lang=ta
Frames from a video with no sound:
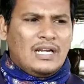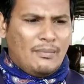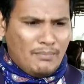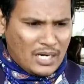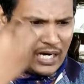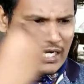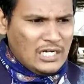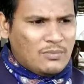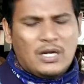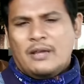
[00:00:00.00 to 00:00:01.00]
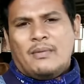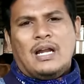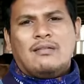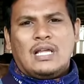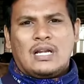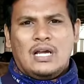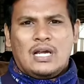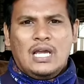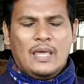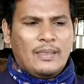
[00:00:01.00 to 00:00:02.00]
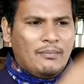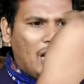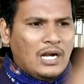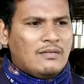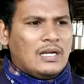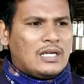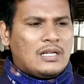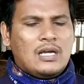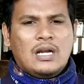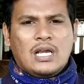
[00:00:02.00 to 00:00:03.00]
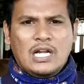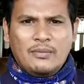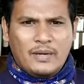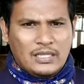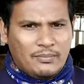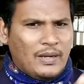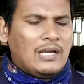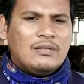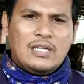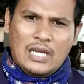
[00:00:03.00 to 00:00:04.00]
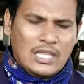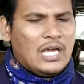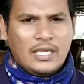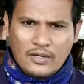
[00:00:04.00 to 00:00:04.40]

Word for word: நம்ம கண்ணுக்கு முன்னாடி மாடு வளர்க்குறாங்க அந்த மாடு வளர்க்குறாங்கன்னா கண்டிப்பாக அந்த பால் வந்து நல்லதா